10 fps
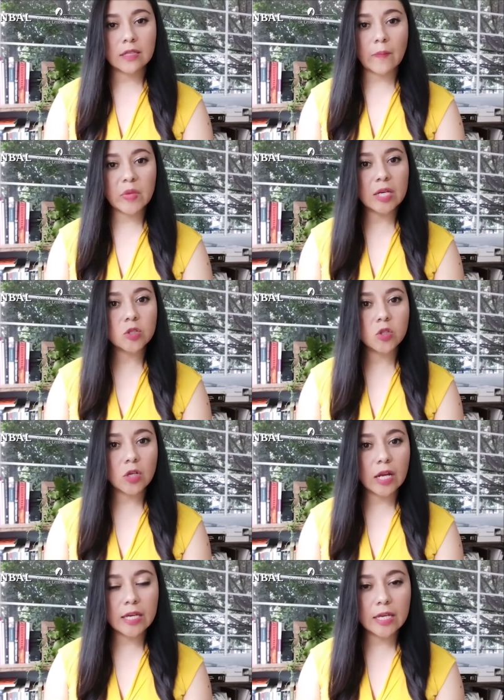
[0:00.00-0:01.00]
También yo
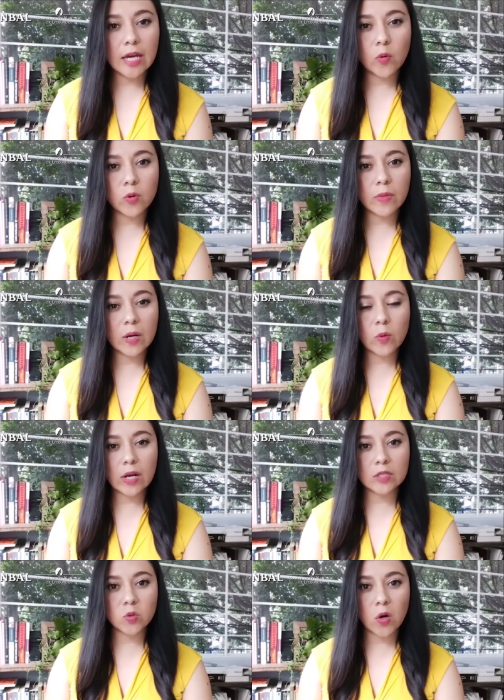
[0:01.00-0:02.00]
leía un manual
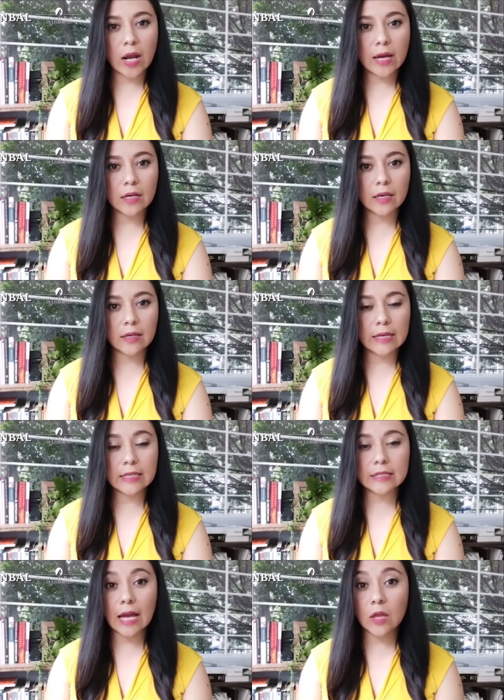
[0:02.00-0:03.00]
escolar eh,
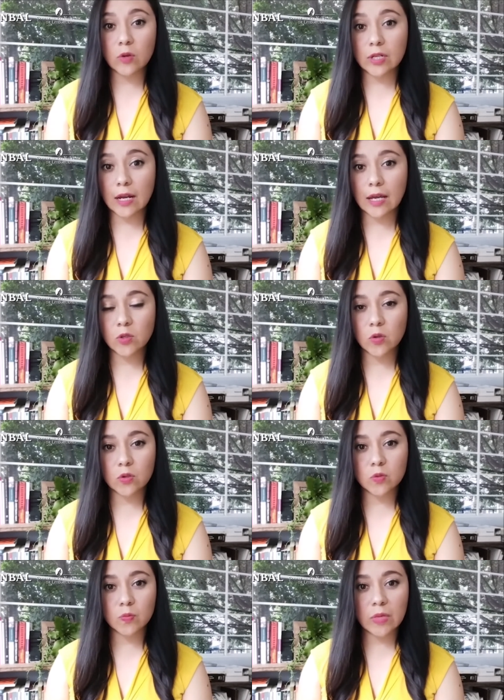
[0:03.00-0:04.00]
editado en el año
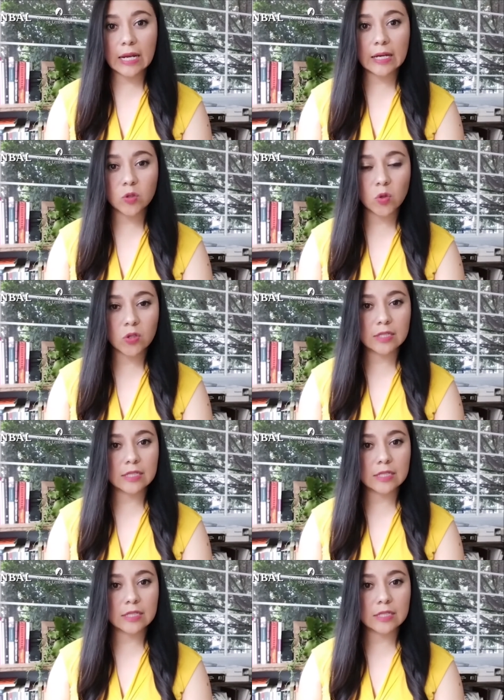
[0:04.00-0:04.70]
2014,